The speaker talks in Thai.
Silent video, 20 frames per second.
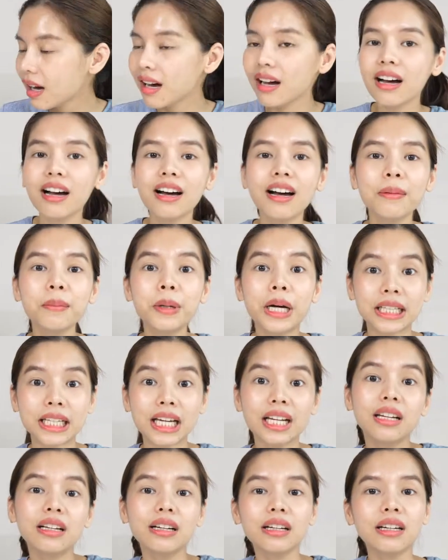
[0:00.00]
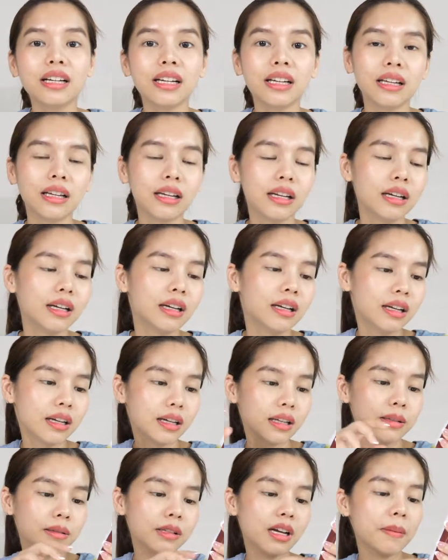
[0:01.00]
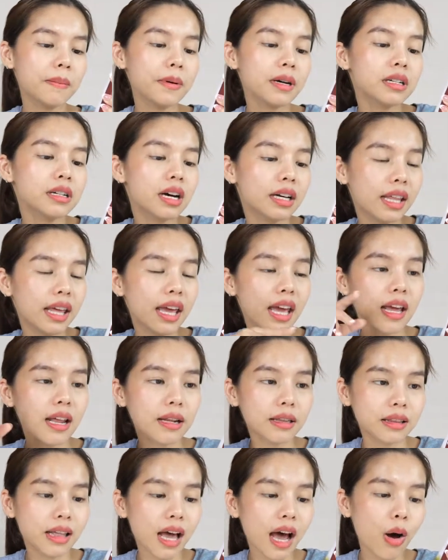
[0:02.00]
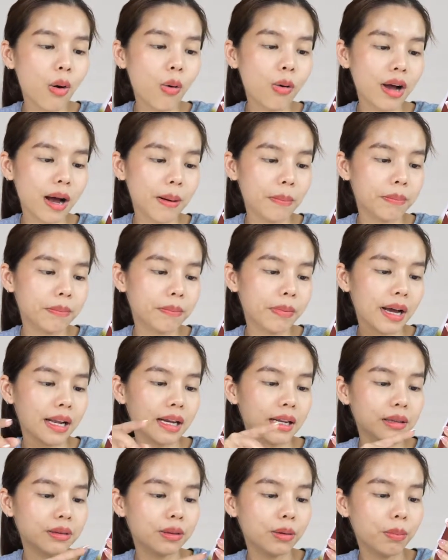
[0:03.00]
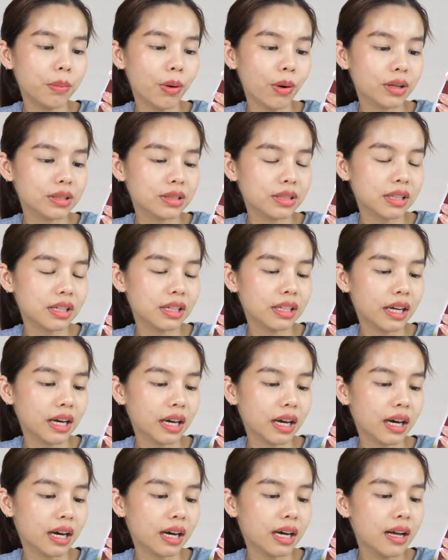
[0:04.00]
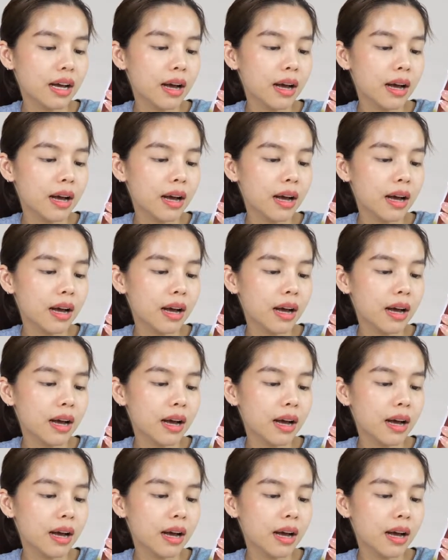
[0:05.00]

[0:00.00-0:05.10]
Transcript: เออเหมือนกันเลย เนื้อมะเขือเทศเท่ากับ My Little Boss เลยนะคะ